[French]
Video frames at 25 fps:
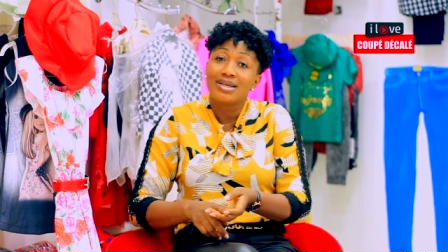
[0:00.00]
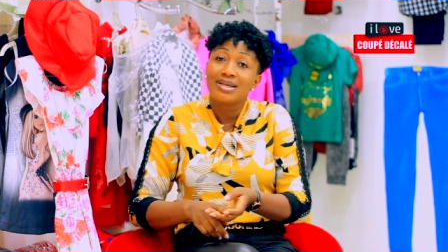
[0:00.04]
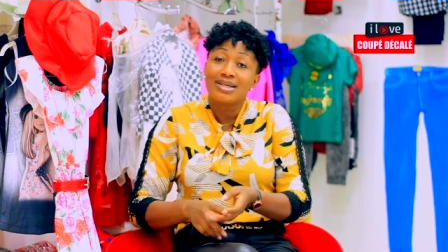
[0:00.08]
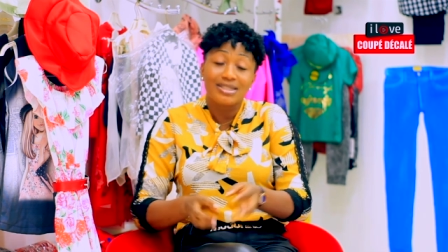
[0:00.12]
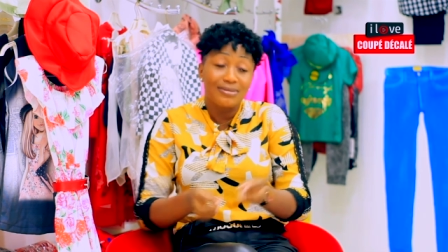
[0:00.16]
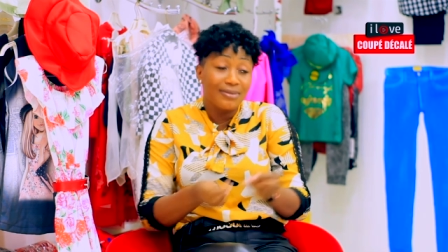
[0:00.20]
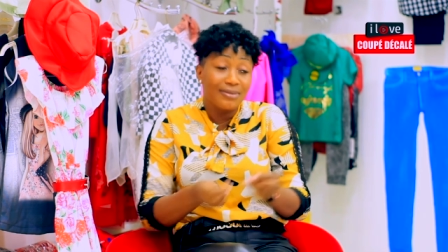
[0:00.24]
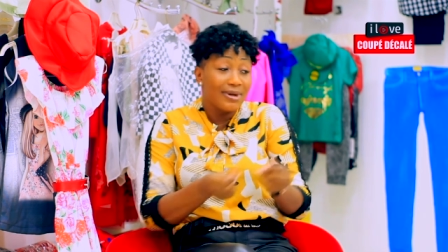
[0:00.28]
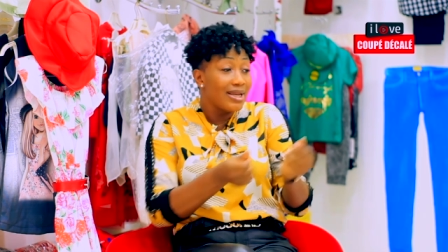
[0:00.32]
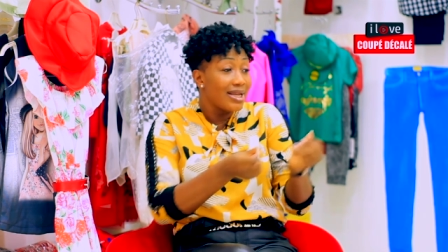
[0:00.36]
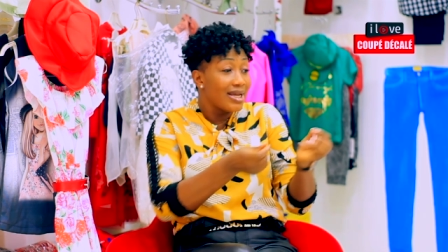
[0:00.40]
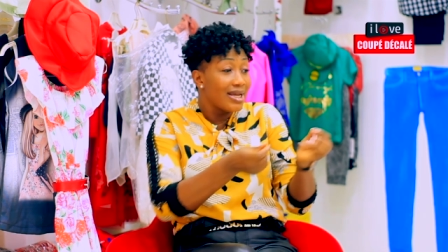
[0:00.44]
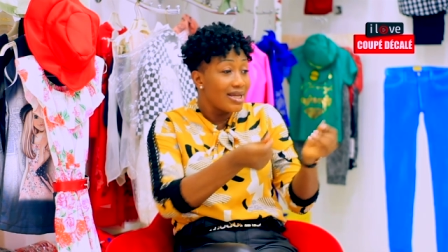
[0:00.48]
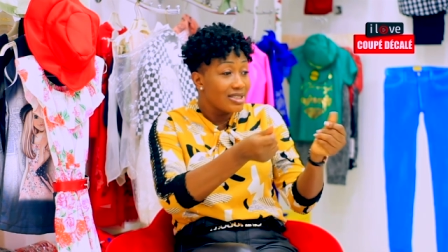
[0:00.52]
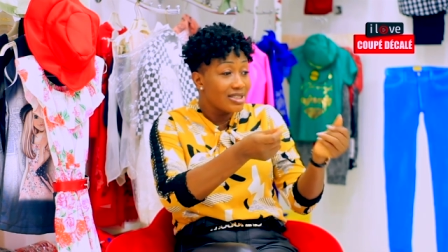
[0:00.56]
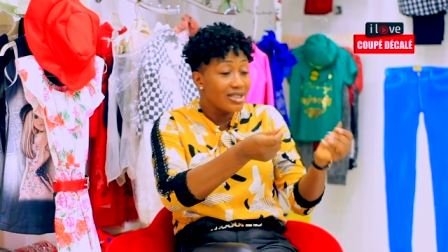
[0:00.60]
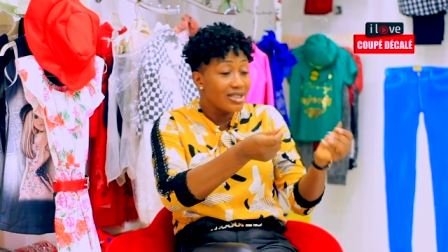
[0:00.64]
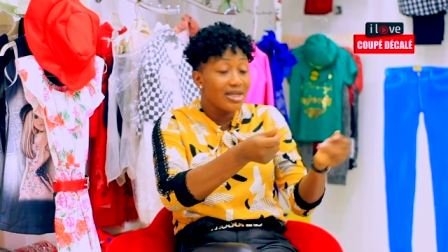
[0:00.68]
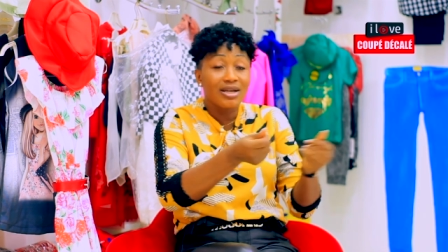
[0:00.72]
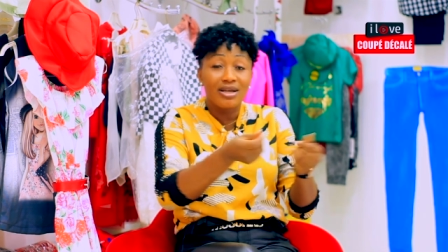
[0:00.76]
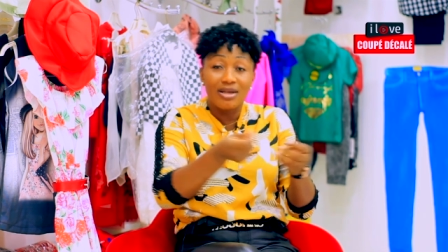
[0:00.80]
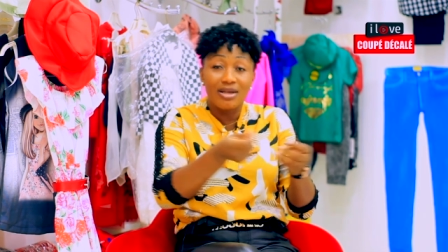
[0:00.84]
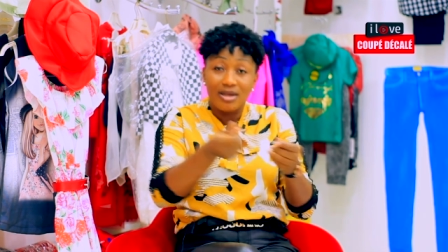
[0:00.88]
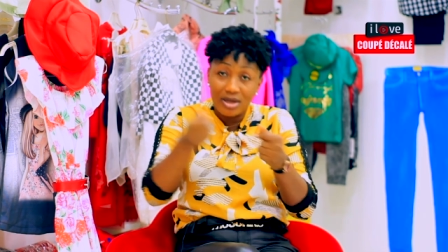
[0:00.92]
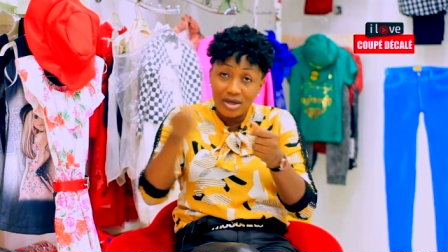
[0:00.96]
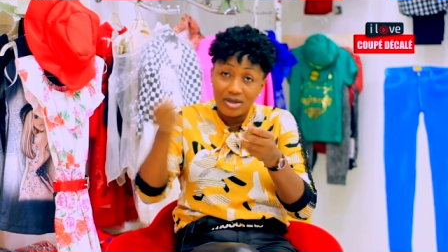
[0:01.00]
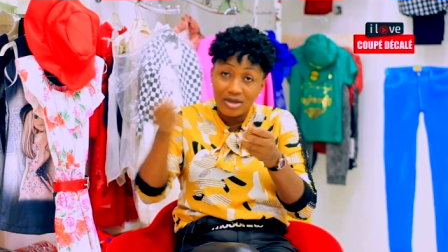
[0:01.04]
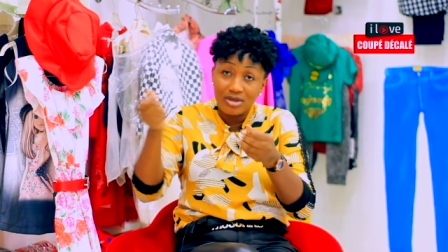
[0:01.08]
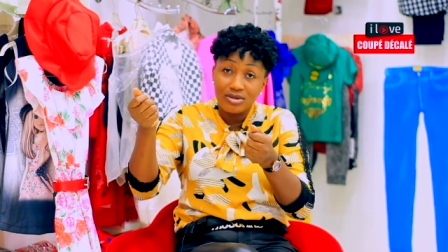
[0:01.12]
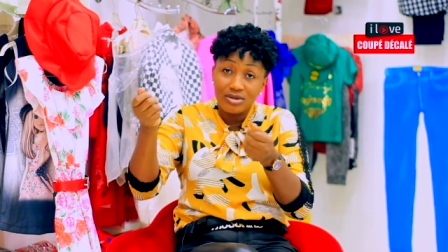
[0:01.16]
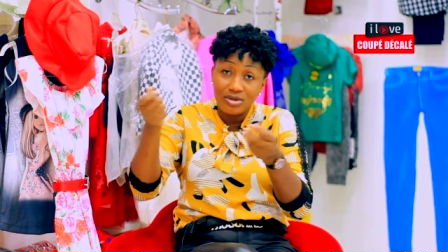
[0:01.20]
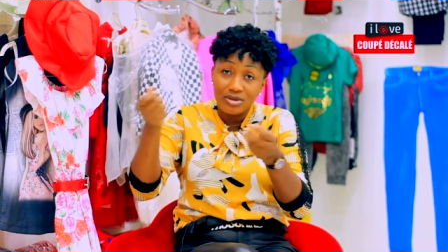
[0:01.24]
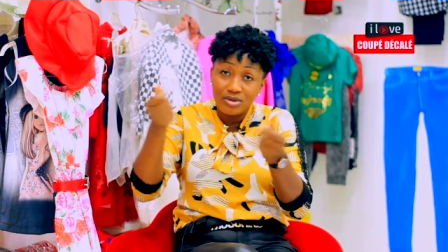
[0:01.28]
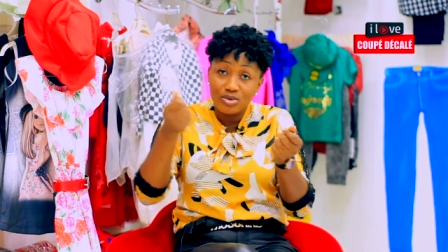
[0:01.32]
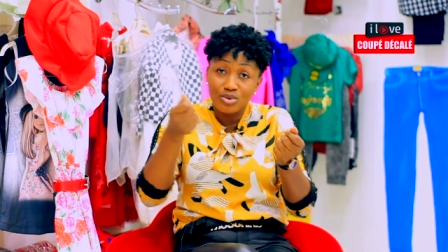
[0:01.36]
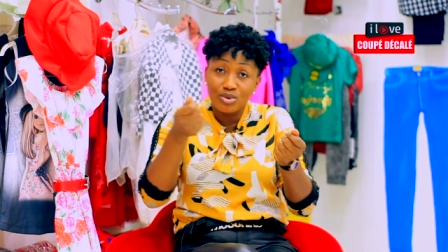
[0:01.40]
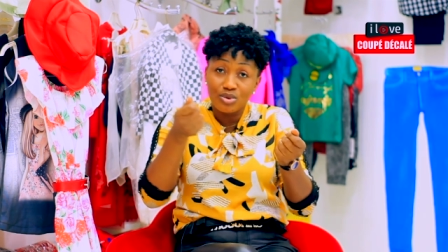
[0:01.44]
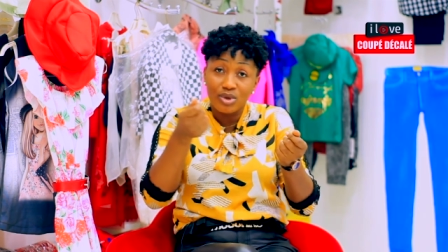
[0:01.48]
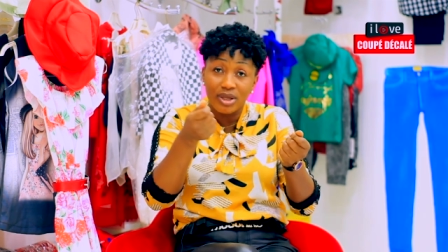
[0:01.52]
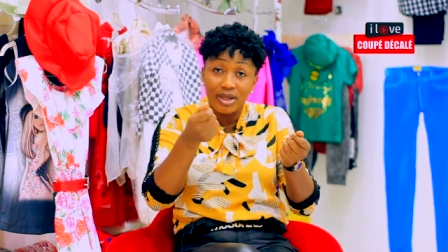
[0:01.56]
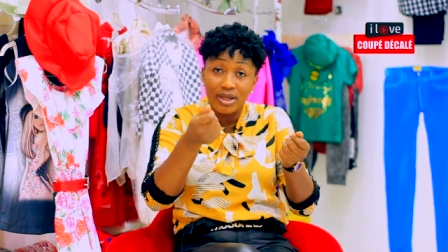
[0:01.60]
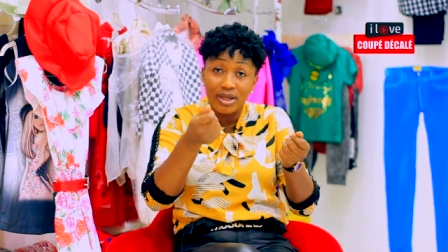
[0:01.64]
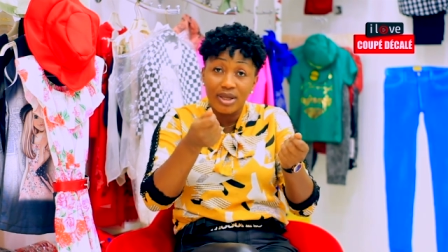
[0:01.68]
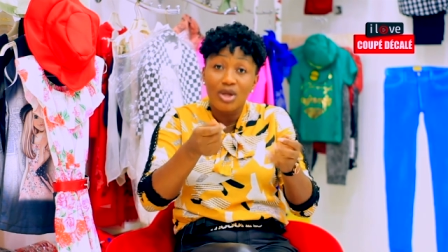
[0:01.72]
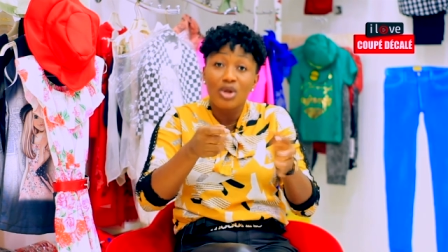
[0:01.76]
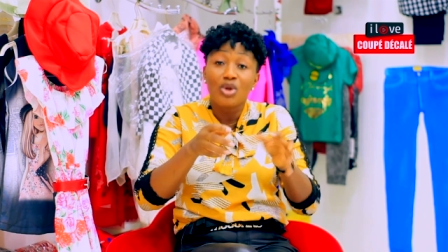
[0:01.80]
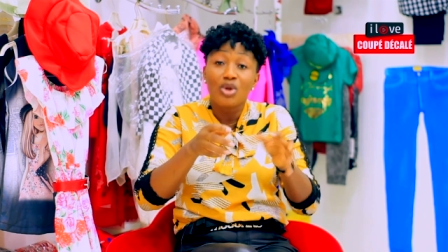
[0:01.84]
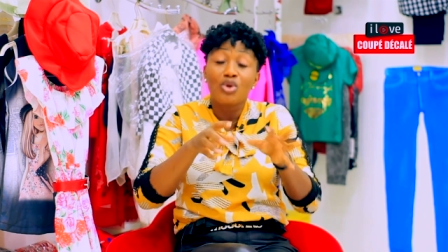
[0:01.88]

C'est pas l'argent, tout est.